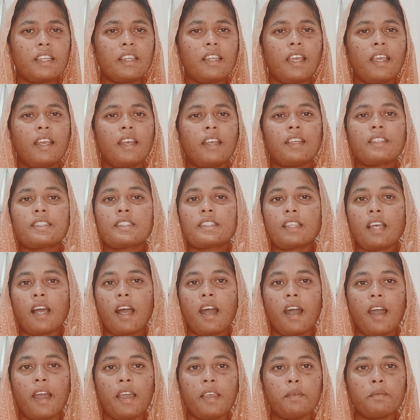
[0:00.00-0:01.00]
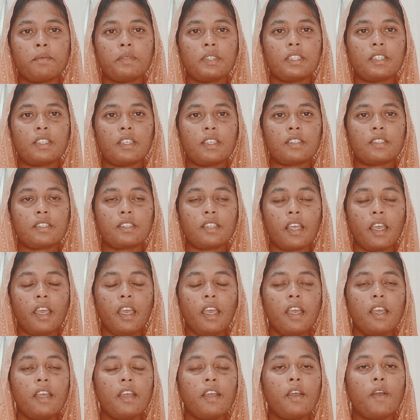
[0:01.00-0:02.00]
ఏదైనా సహాయం చేస్తే
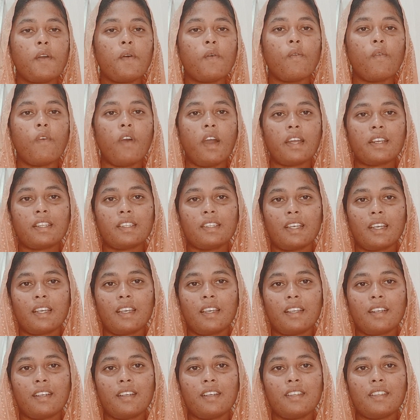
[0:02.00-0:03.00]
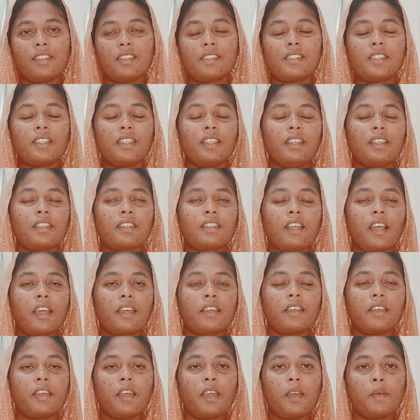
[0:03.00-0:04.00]
వారి దగ్గర నుంచి
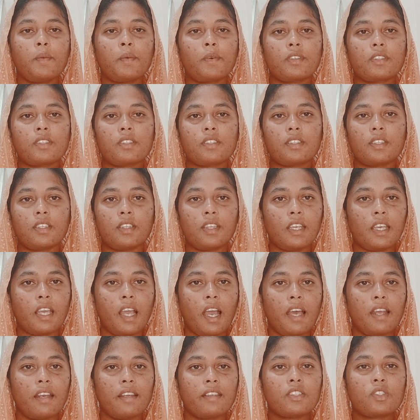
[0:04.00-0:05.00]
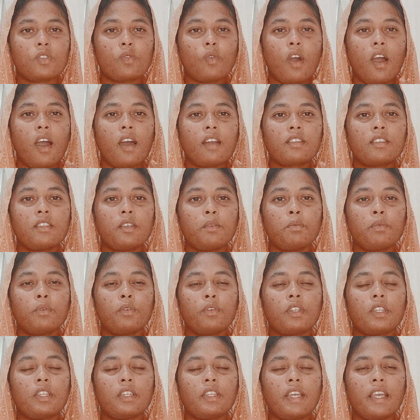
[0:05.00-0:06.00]
నాకు ఏమొస్తుంది అన్న
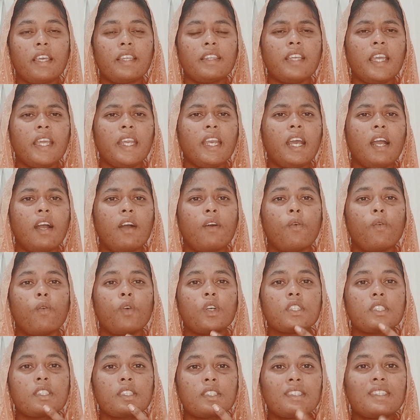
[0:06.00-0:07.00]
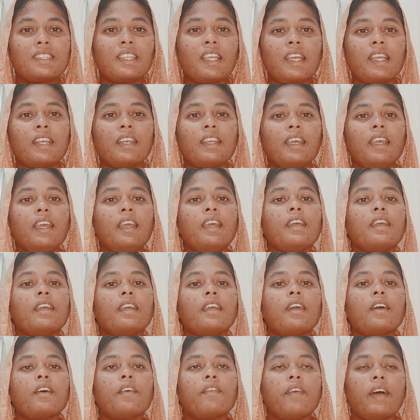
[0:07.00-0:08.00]
స్వార్థపూరిది ఏదైనా వస్తేనే
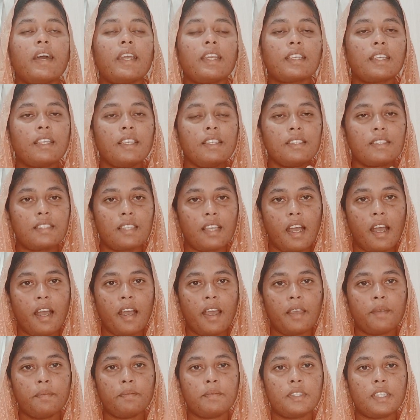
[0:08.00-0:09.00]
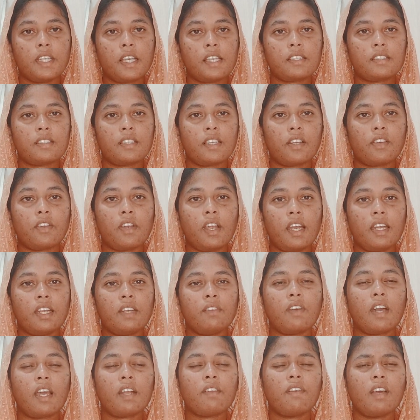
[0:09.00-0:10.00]
వారికి సహాయం చేస్తారు
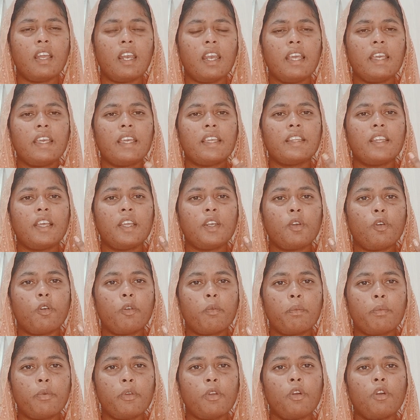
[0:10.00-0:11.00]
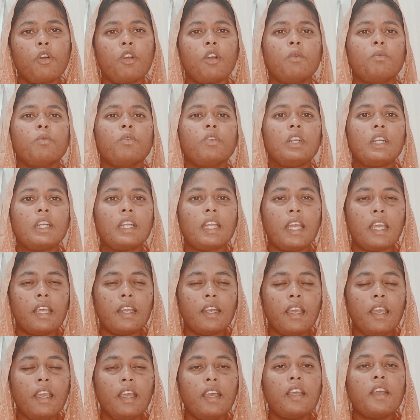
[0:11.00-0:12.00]
అంటే వారి వల్ల ఏదైనా ఉపయోగం
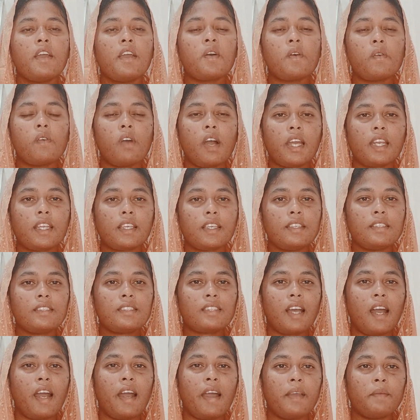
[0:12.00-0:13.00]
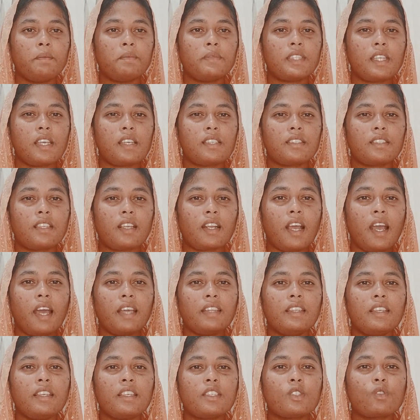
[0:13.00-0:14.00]
ఉంటేనే వారికి సహాయం చేస్తారు
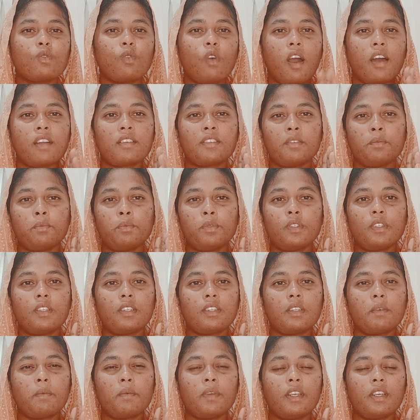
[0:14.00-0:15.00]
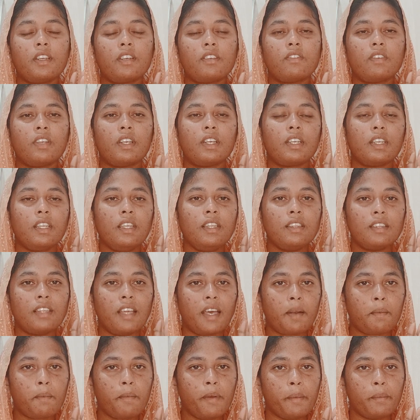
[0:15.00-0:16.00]
అది స్వార్థపూరితమైనటువంటి
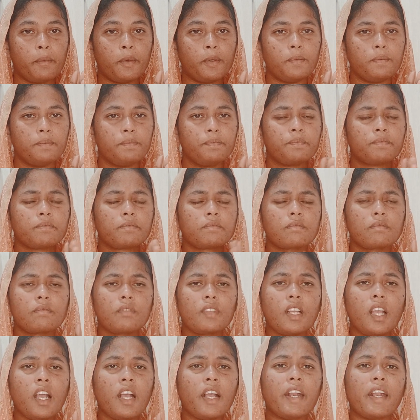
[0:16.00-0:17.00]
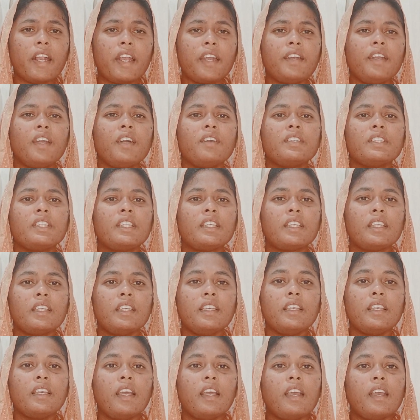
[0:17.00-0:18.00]
ధర్మము రెండవది
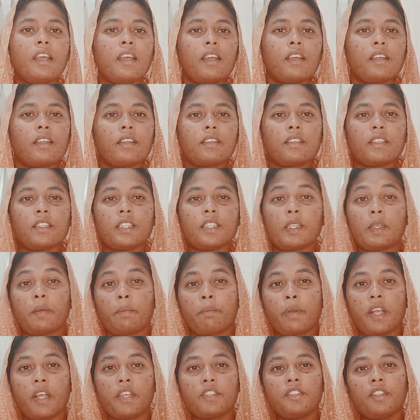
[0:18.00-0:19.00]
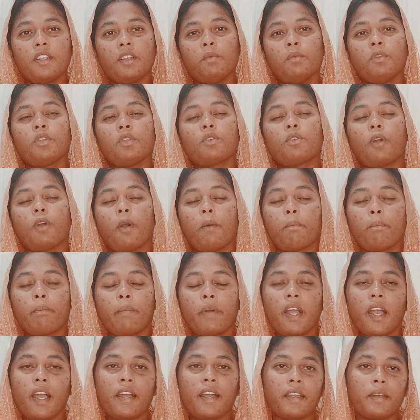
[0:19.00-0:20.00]
ప్రజల ముందు
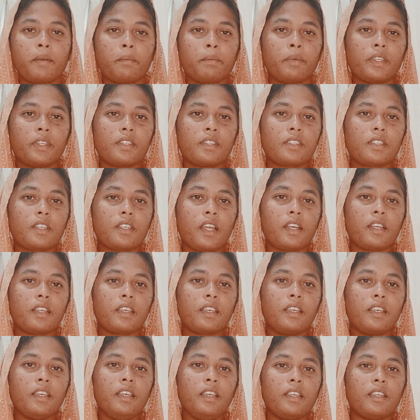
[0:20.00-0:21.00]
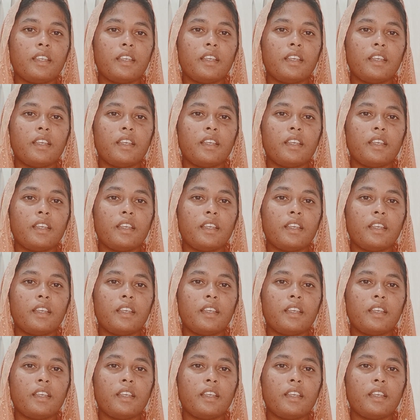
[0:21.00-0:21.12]
గొప్పగా కనిపించడానికి